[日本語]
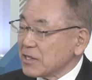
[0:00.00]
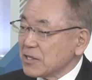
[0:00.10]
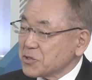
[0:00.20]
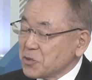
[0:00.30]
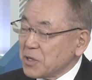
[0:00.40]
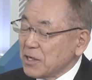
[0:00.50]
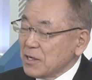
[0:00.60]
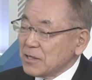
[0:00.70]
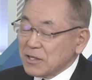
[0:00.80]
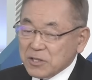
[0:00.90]
でそれは
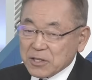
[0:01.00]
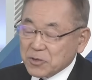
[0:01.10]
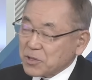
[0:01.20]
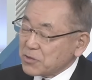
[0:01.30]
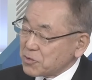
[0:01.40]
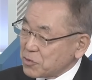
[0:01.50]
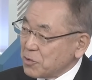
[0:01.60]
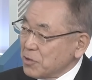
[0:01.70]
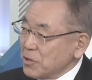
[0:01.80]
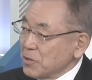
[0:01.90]
何やってるかという
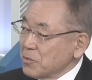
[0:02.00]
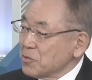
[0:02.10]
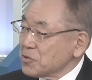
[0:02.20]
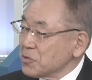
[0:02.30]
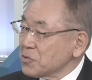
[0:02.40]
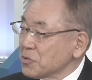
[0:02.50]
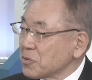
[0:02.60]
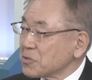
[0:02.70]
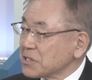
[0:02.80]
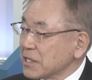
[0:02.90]
ともう日本の
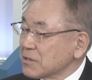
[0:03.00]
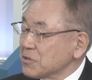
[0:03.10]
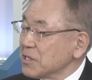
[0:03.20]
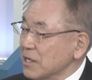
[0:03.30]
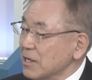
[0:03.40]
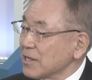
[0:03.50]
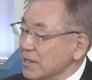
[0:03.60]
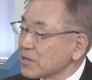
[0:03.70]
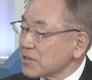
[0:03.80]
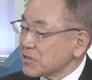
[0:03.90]
国から
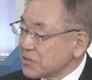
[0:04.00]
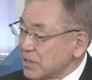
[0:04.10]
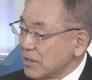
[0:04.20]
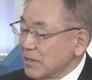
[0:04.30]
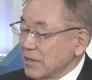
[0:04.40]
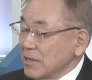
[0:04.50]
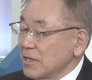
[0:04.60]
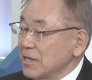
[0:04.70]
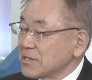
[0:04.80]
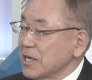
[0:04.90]
離れてですね、
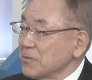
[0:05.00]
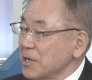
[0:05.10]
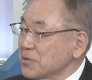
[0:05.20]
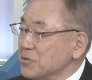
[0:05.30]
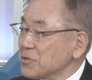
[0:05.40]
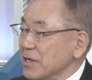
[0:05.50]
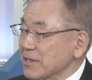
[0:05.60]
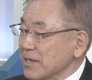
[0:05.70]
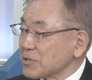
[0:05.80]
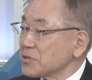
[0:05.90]
サイバー空
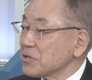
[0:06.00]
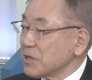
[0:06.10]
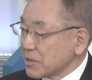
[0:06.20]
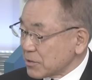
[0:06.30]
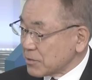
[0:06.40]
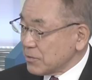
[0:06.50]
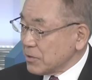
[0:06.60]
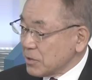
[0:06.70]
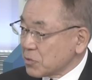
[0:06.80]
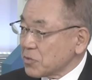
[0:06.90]
間で遊んでるわけです。
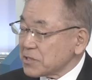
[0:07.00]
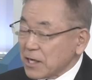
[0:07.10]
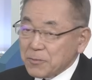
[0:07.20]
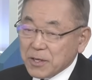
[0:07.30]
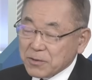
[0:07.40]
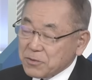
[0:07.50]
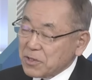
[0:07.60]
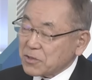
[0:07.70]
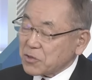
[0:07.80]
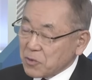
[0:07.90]
でこのサイバー空
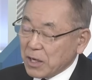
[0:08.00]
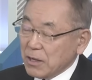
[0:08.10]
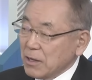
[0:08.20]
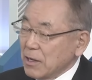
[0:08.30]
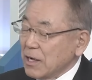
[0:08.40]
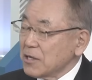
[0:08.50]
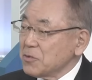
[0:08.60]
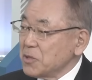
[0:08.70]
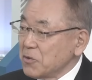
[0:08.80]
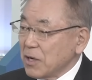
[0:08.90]
間というのはある
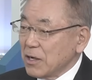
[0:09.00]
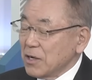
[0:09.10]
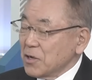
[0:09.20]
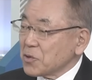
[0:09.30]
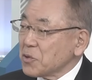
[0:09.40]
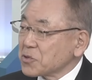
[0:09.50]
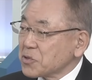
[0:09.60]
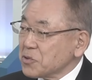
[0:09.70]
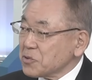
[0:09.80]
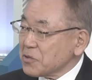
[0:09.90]
意味では国
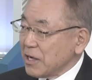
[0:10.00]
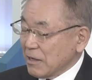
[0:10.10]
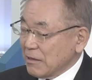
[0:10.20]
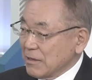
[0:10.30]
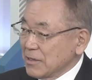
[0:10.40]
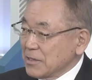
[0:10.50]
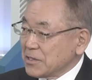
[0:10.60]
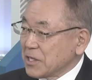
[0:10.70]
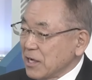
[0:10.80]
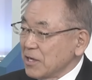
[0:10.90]
境のない
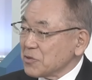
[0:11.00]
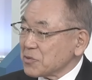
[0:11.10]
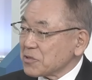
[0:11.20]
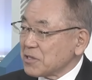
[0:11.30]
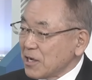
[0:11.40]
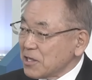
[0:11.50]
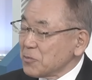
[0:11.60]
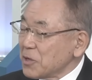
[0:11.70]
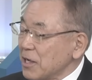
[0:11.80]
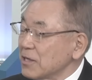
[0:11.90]
世界の誰で
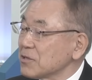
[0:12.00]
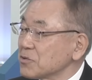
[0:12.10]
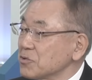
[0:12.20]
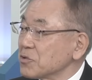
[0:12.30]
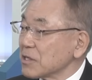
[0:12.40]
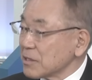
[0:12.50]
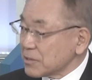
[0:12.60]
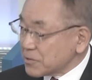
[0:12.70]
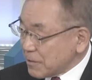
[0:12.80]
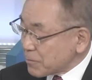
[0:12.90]
もが入れる空間なん
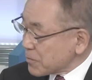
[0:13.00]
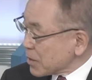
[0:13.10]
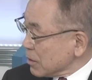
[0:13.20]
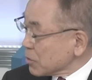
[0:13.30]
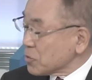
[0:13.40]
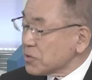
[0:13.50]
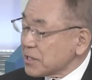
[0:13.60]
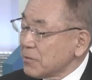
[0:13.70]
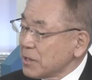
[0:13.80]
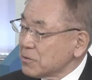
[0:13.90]
ですね。でこの
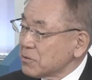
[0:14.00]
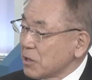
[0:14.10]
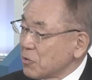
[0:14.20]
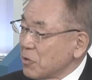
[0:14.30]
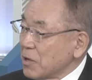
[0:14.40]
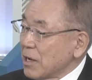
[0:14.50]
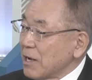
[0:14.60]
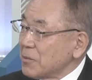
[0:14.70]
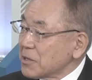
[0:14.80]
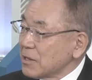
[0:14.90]
サイバー空間を
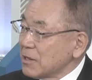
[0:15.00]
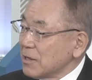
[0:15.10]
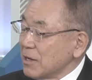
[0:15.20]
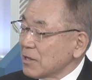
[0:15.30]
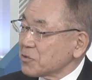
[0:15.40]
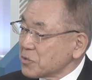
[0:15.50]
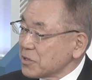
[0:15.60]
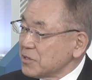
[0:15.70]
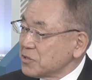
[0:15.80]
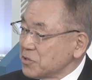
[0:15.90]
アメリカが圧倒
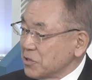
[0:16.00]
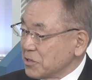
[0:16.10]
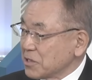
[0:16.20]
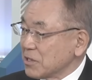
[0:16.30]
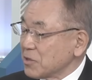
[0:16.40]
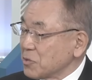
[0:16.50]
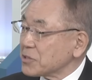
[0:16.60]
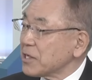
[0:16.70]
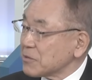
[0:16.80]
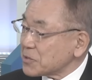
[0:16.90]
的に強い力で
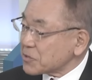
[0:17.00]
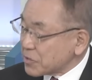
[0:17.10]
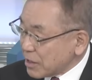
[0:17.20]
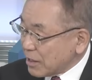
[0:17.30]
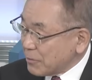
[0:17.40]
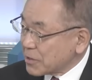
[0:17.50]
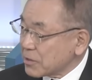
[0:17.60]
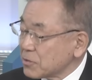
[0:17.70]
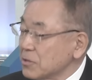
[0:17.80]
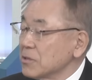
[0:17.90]
抑えてますよね。
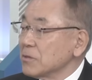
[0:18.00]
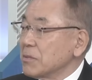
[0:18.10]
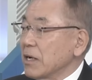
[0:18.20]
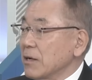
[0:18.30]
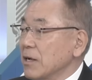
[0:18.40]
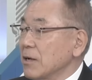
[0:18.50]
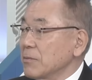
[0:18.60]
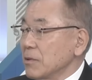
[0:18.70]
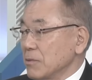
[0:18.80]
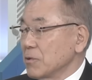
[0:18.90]
アメリカの、
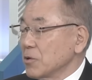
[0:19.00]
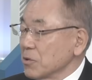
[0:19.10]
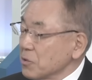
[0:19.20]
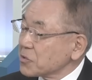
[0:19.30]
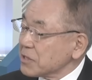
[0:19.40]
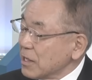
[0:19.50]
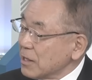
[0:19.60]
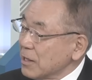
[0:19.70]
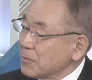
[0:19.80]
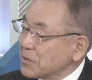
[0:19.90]
大き
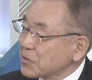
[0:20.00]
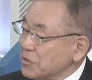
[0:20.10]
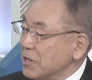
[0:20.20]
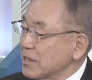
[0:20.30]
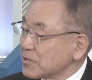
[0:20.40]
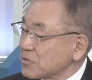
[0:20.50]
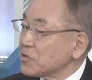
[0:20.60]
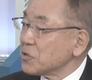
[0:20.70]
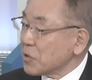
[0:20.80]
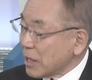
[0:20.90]
なビッグハイテク
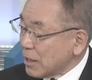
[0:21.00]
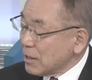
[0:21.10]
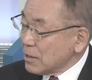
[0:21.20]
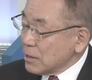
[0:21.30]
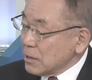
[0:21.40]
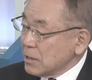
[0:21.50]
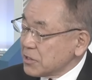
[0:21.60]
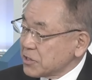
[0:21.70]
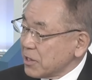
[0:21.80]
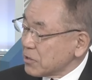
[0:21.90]
企業
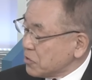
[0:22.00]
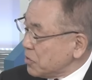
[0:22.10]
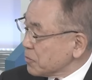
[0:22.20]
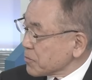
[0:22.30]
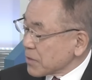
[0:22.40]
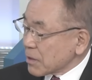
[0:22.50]
が、したがって、